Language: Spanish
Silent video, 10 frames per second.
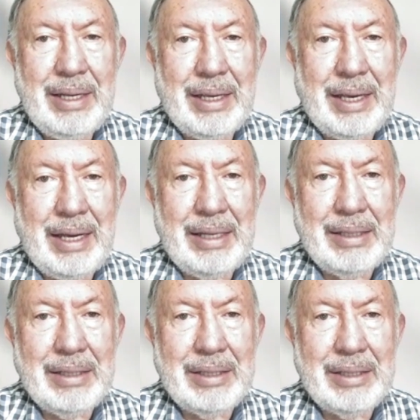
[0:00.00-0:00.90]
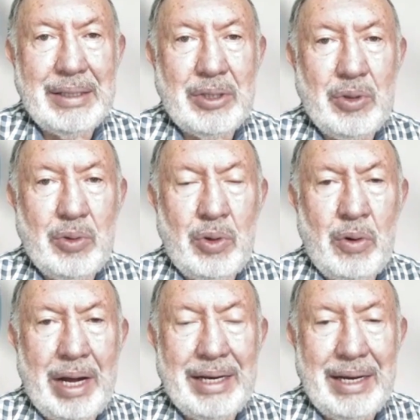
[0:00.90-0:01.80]
que si uno
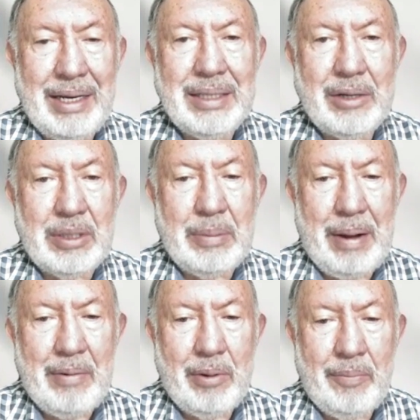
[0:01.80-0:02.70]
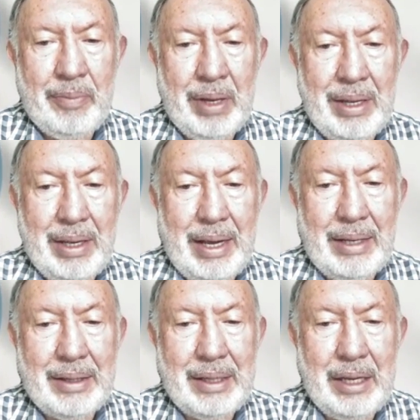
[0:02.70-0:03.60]
analiza, José Pablo,
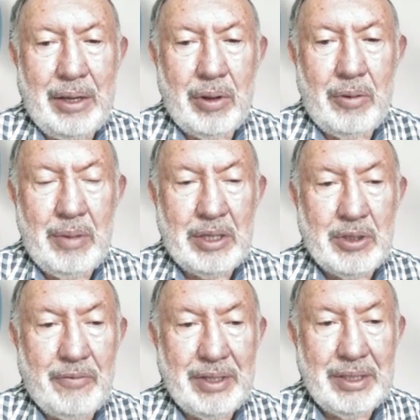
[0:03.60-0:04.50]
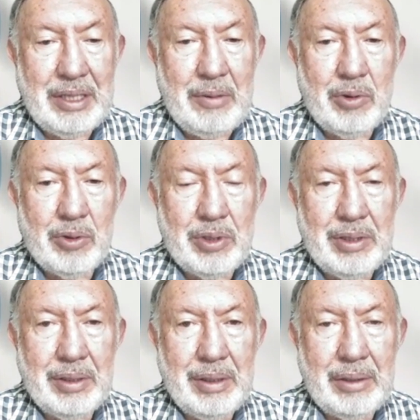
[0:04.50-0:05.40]
el trío de hombres ofensivos,
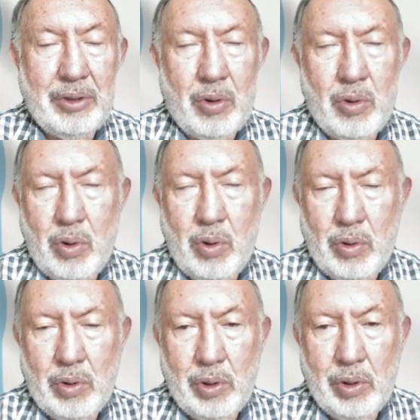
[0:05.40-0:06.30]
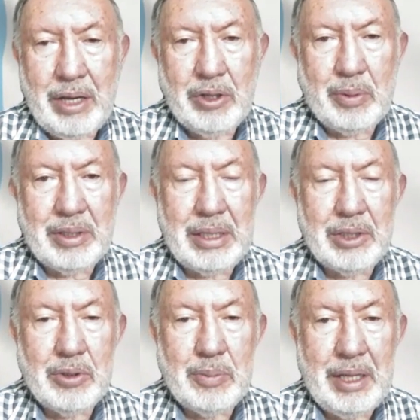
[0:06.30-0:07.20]
no jugó uno de ellos por estar
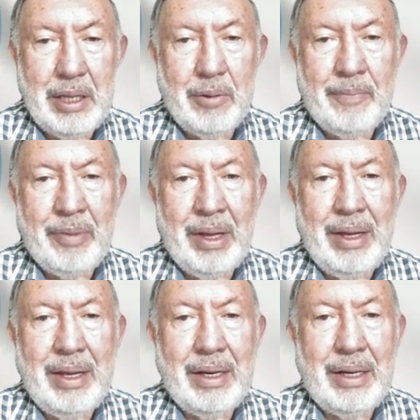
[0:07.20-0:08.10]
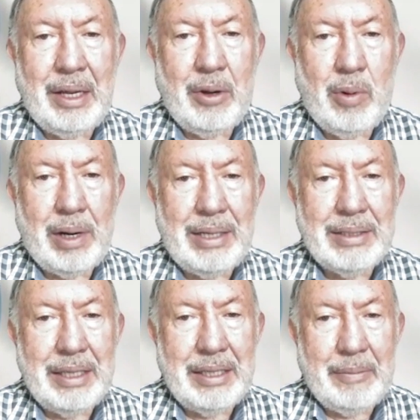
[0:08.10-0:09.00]
suspendido, ni jugará el
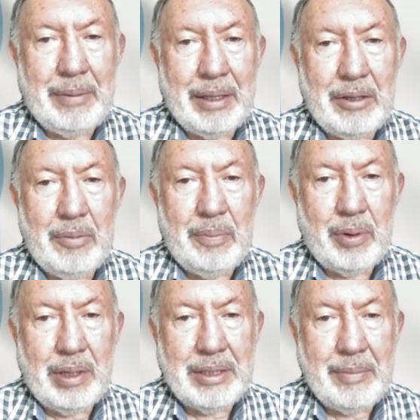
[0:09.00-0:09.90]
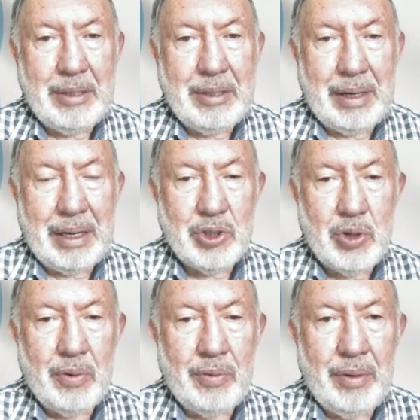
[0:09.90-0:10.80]
siguiente partido por esa misma
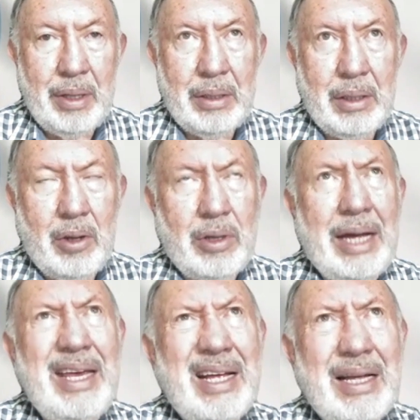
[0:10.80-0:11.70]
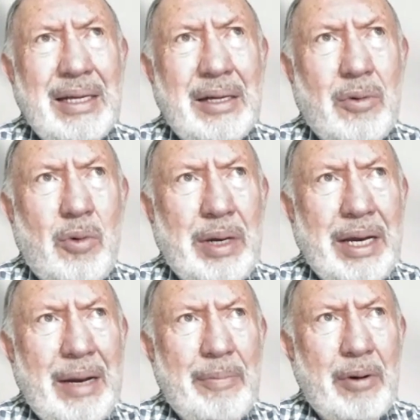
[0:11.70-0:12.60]
razón. No, y ahí eh,
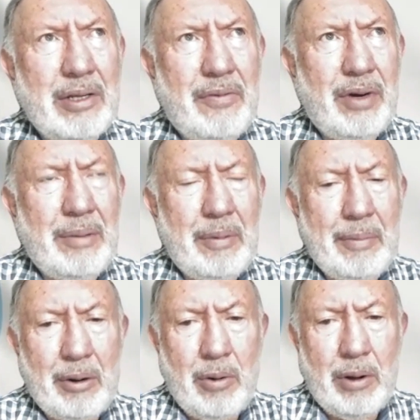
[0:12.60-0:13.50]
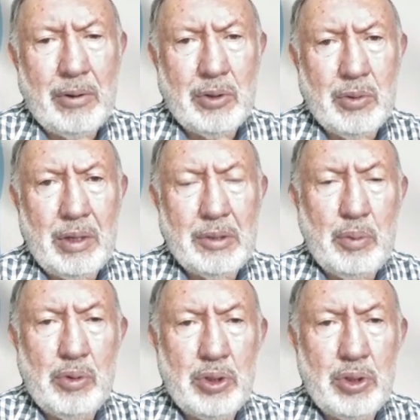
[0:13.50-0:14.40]
cubrirá, porque eso fue en el primer juego su
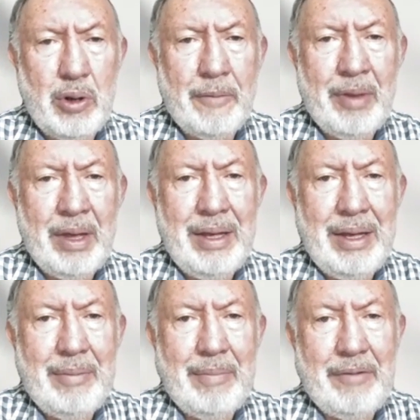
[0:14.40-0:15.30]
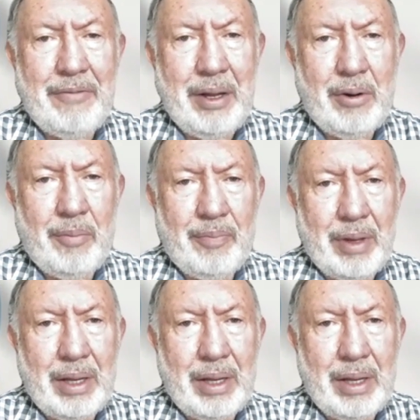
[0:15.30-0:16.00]
expulsión. Me refiero